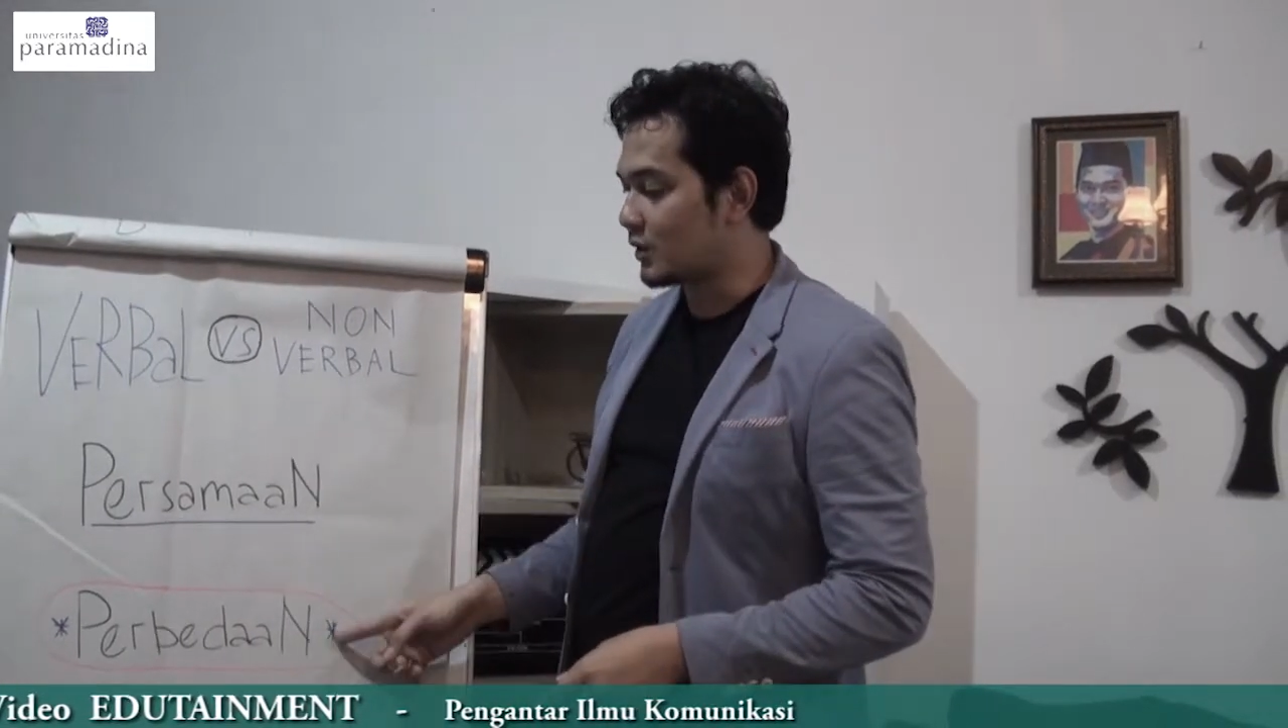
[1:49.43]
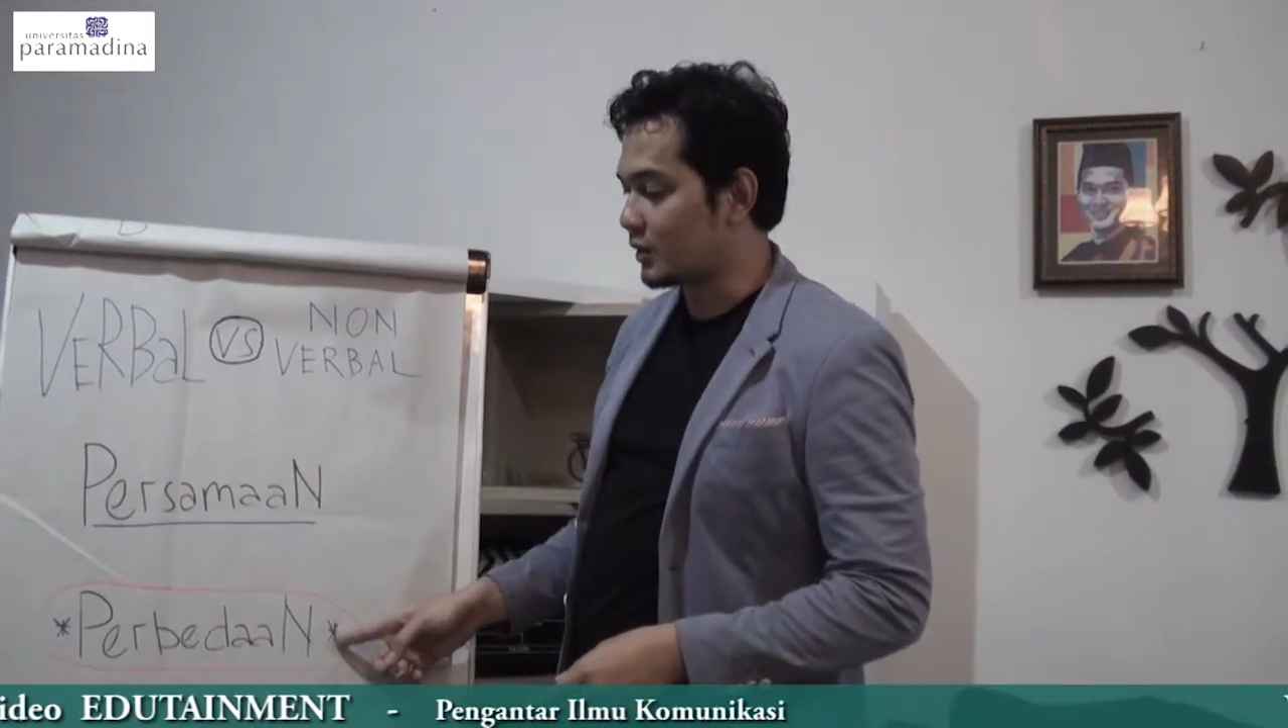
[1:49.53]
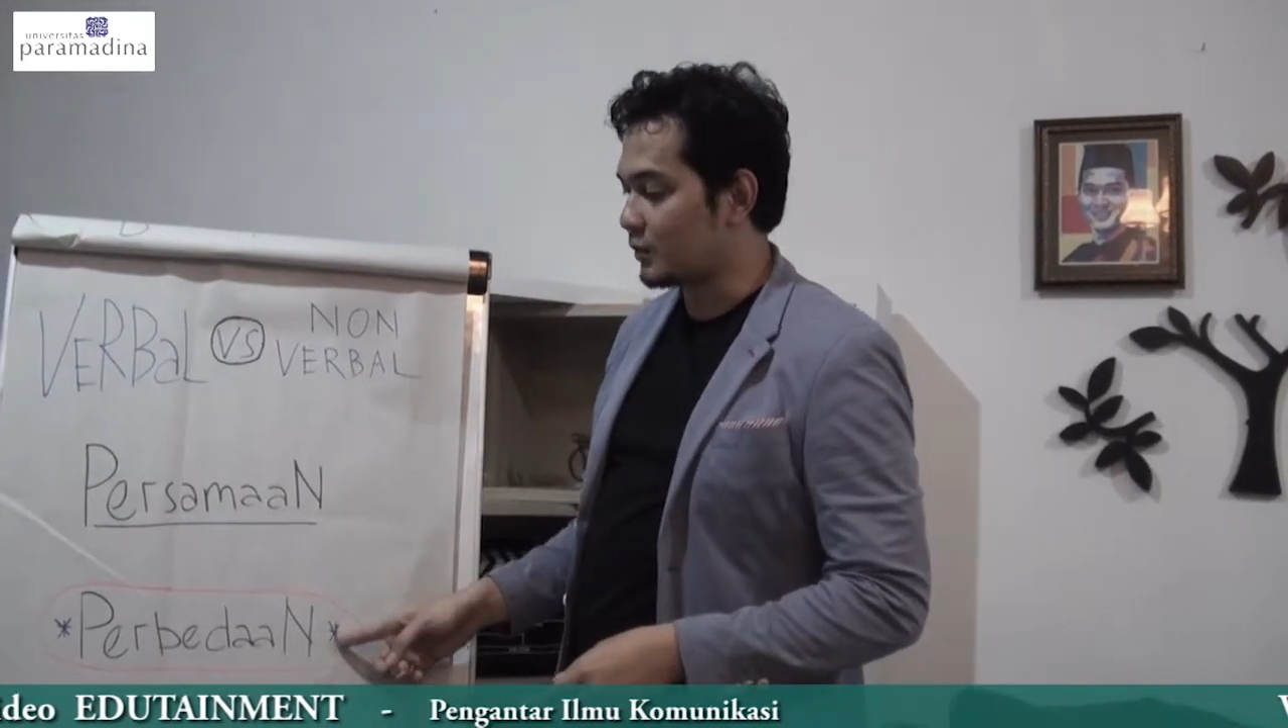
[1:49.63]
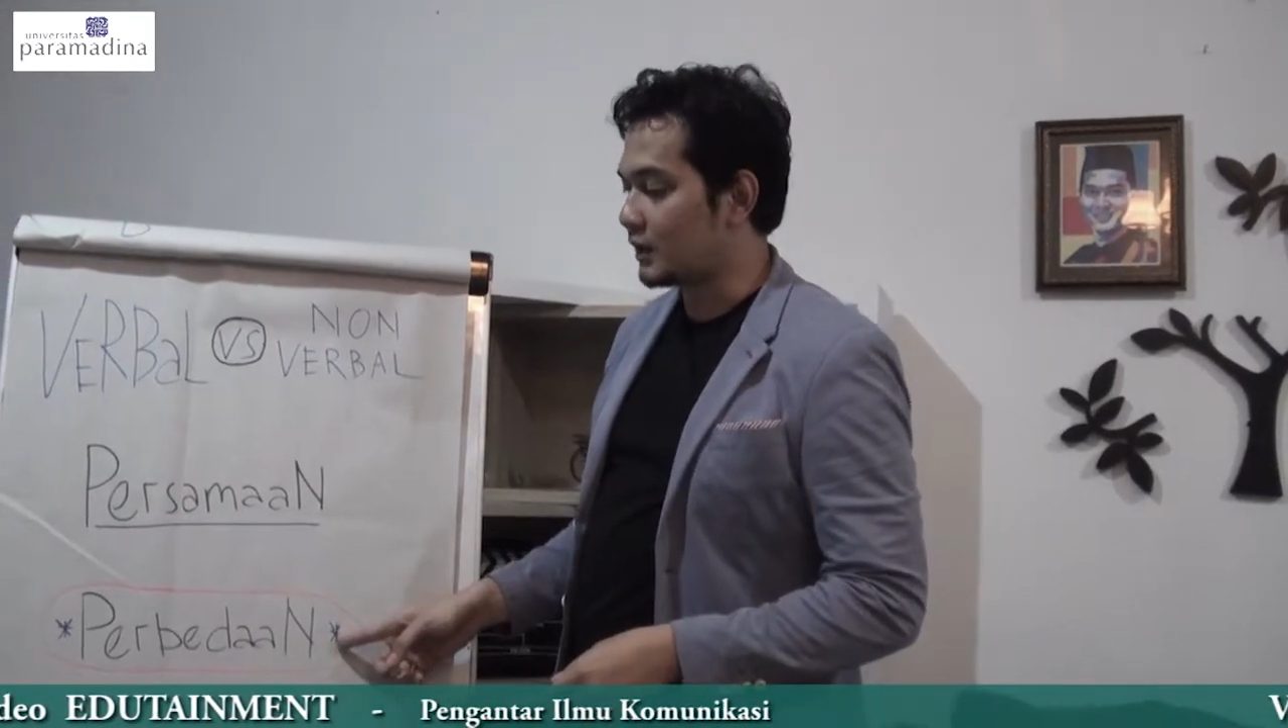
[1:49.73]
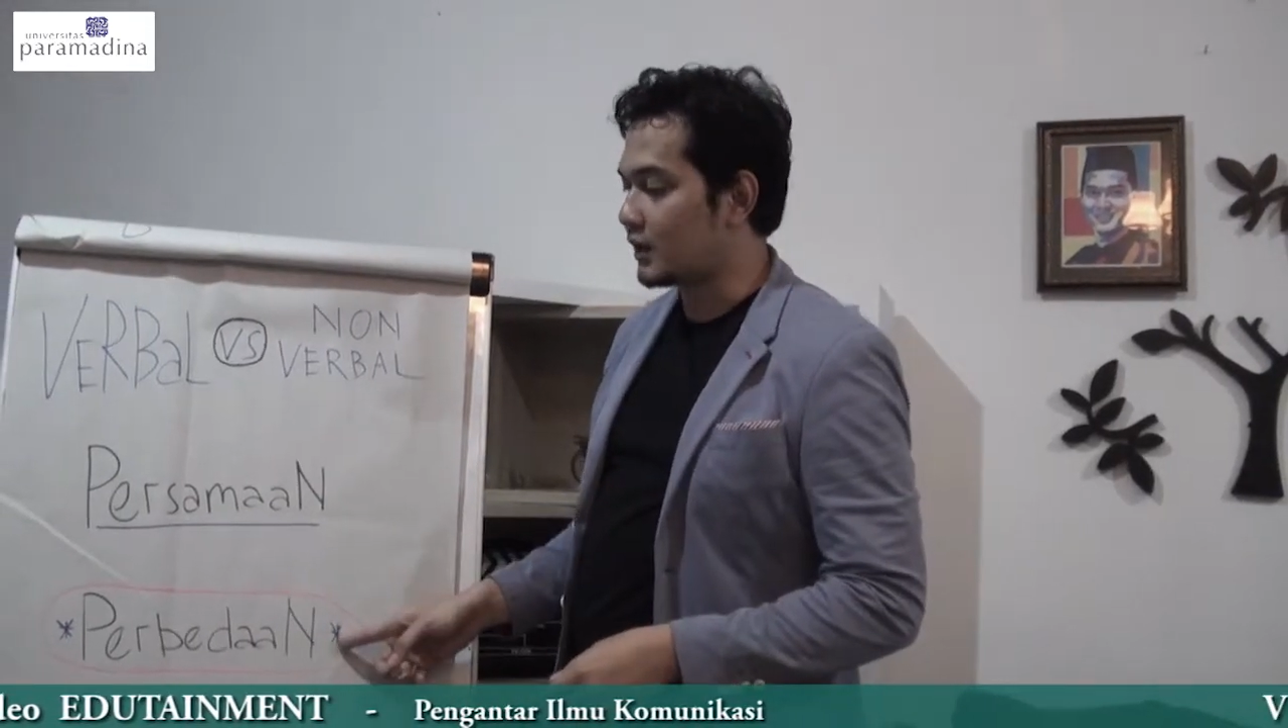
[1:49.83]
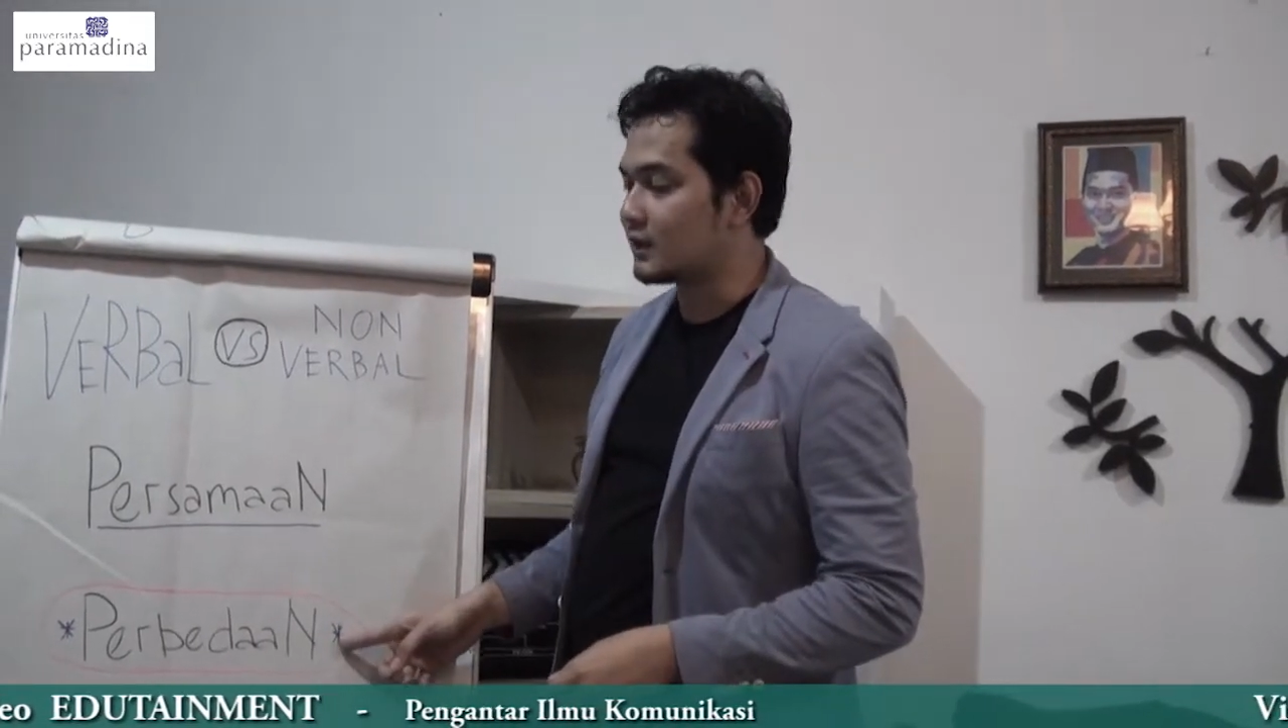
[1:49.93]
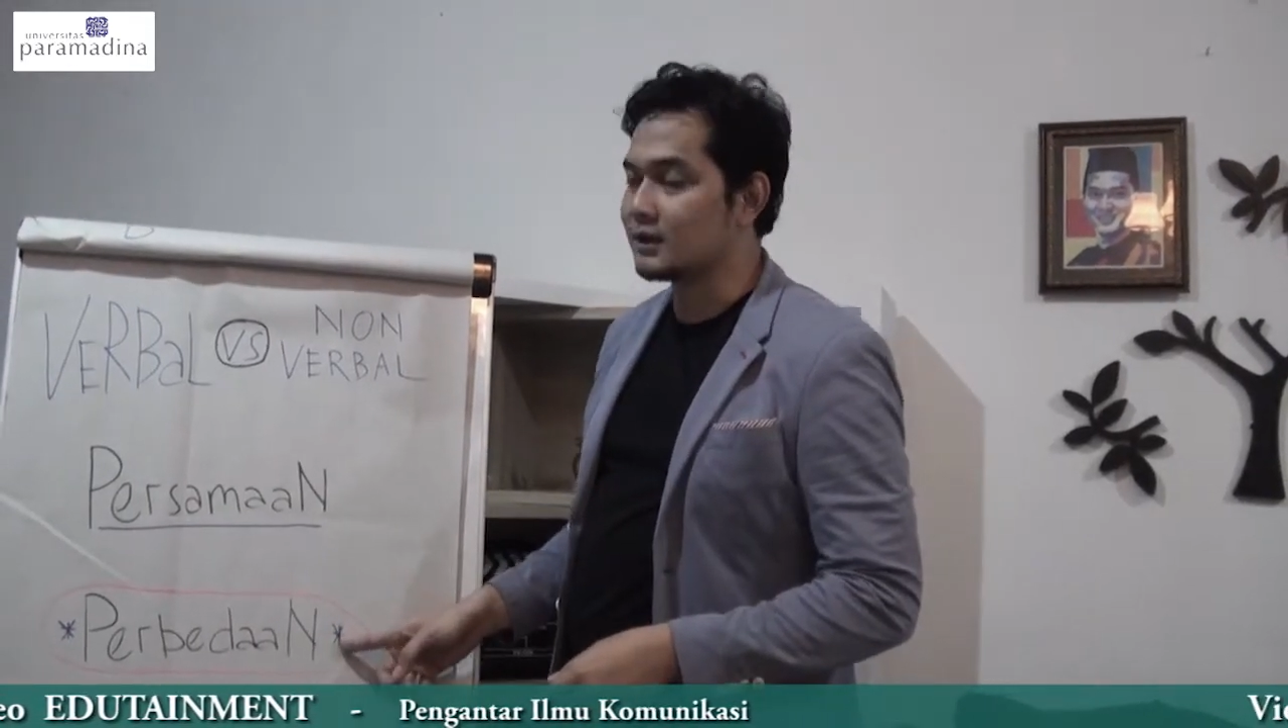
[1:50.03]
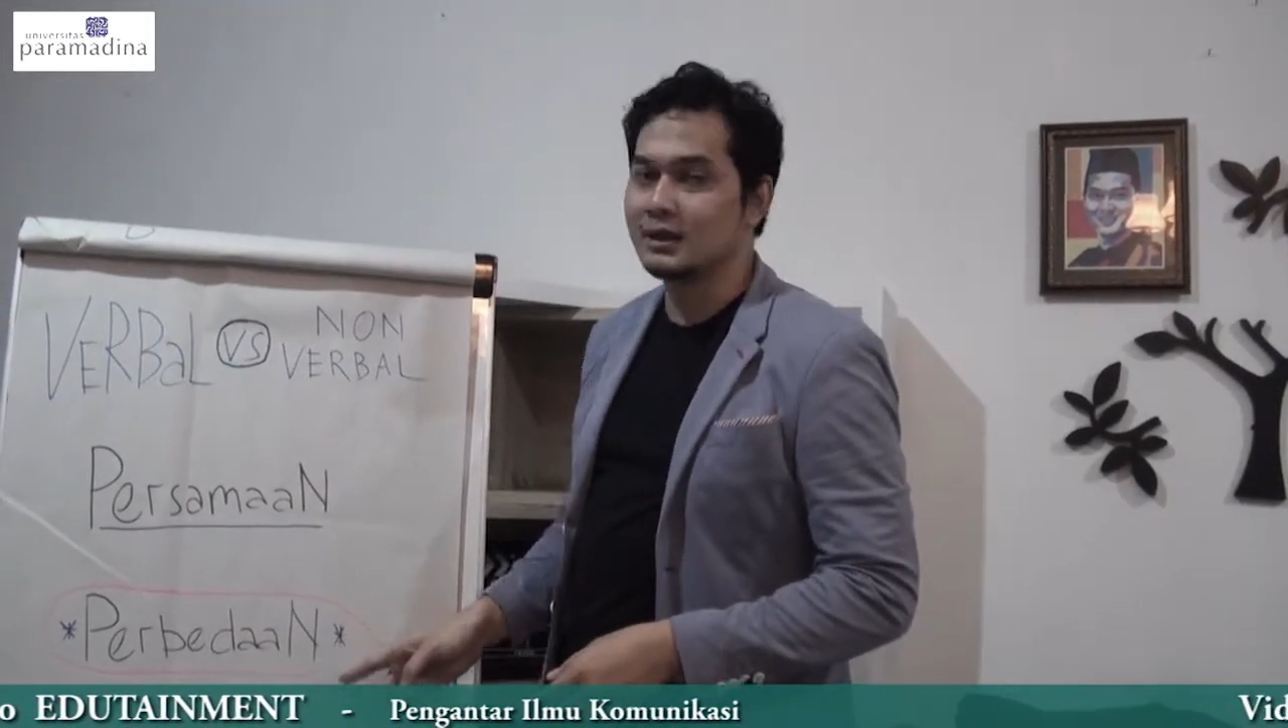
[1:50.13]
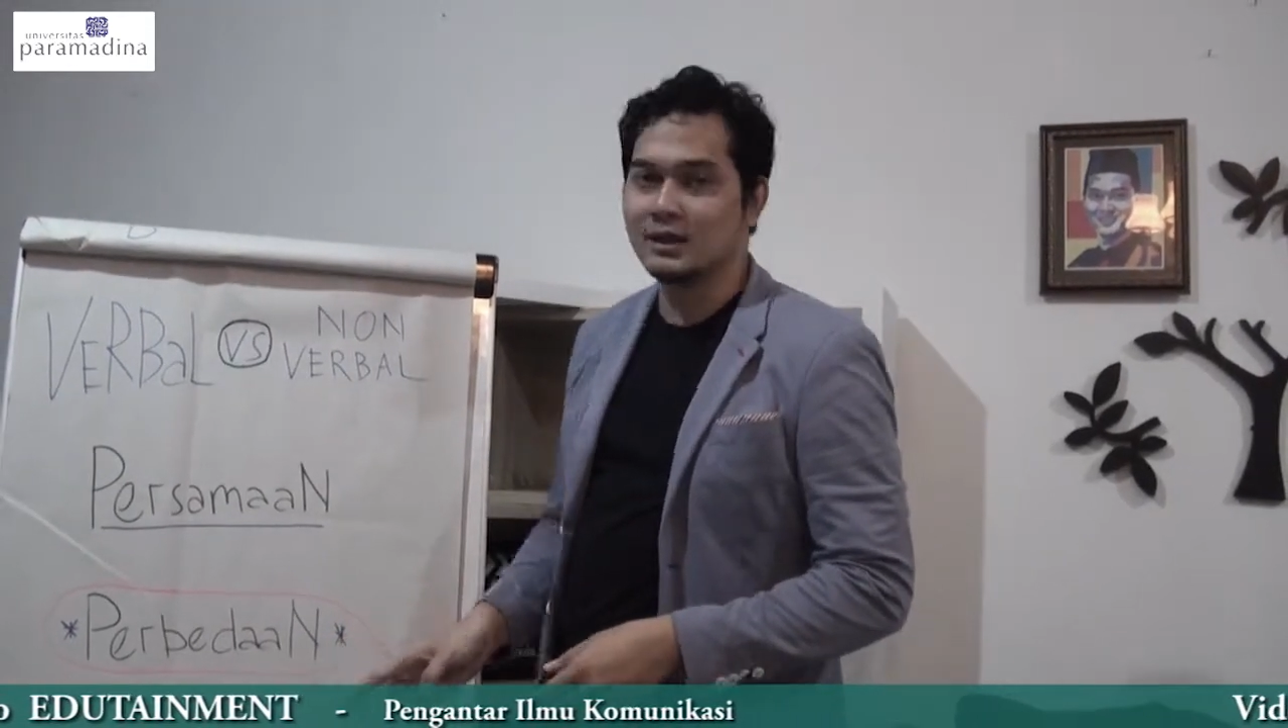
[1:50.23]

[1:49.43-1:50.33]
perbedaannya.